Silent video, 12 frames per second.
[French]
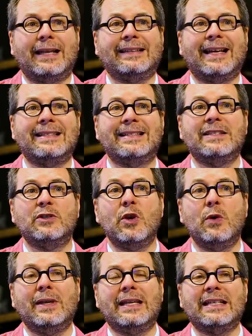la
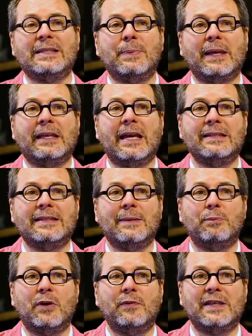tradition et l'expérience des
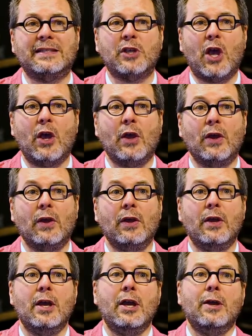professeurs.
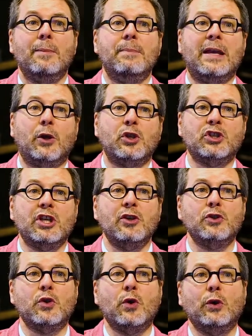Mes
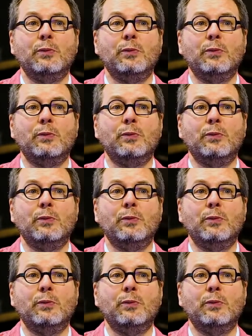recherches ont